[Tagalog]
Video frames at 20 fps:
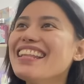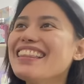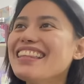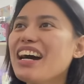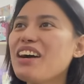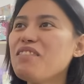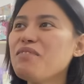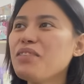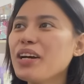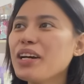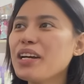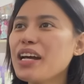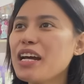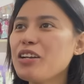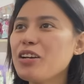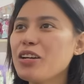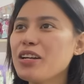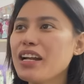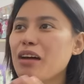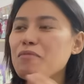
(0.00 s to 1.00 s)
nakapag,
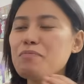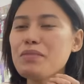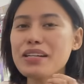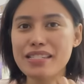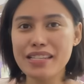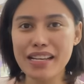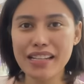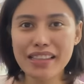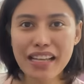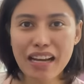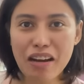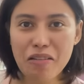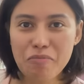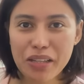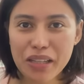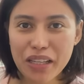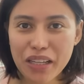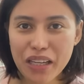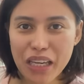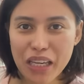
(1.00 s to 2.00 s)
ano, nakapag-send na kami
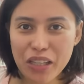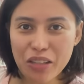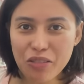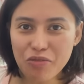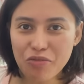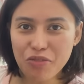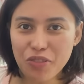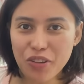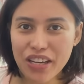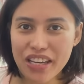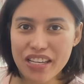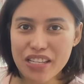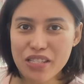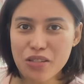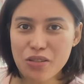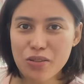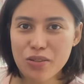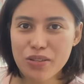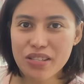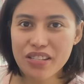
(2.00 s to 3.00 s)
ng invoice
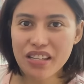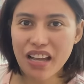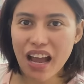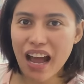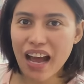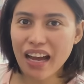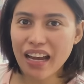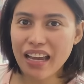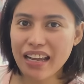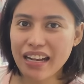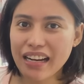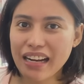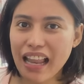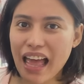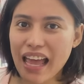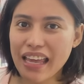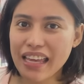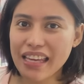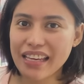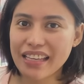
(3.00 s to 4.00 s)
dun sa aking
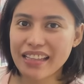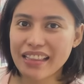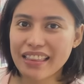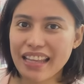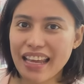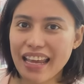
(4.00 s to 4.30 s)
client.